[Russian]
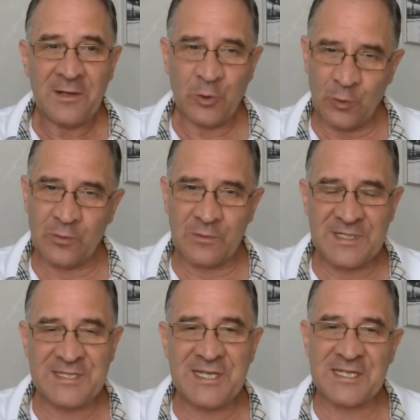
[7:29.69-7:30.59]
Ну,
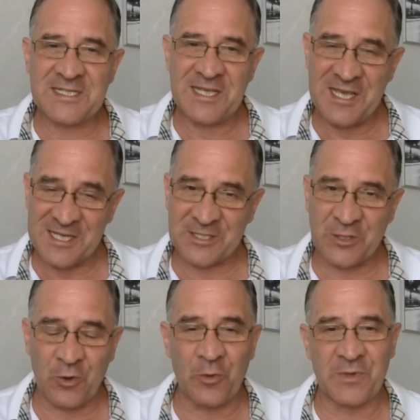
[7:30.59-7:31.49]
здесь я
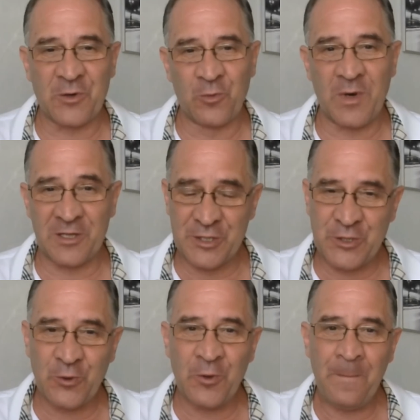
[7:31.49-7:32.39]
скромно
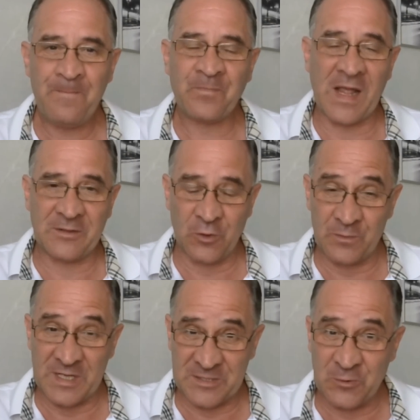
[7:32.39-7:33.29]
умолчу о том,
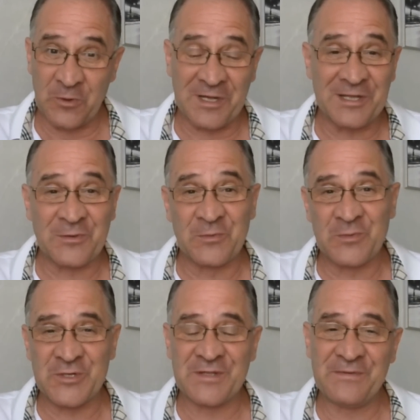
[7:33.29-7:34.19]
насколько этому
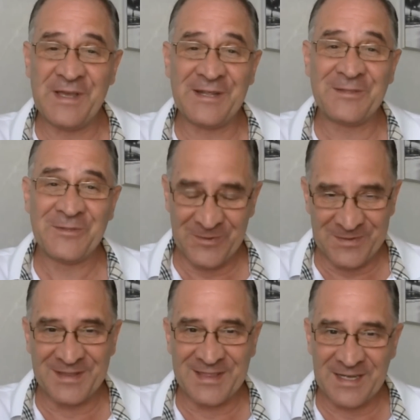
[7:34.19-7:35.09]
можно верить.
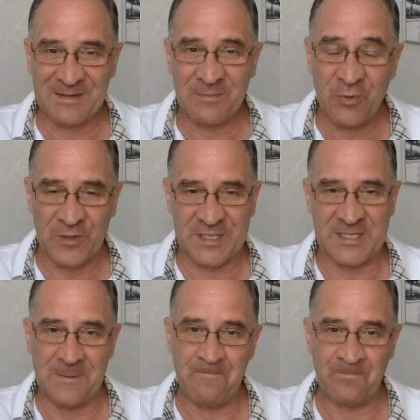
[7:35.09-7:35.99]
Ну, да бог с
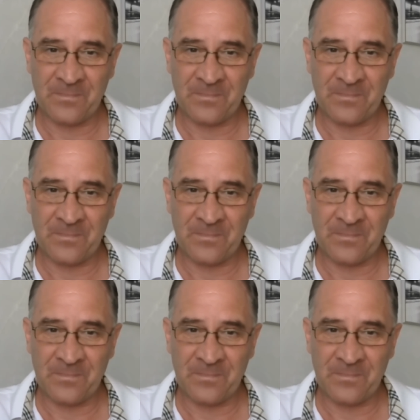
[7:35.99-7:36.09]
ним.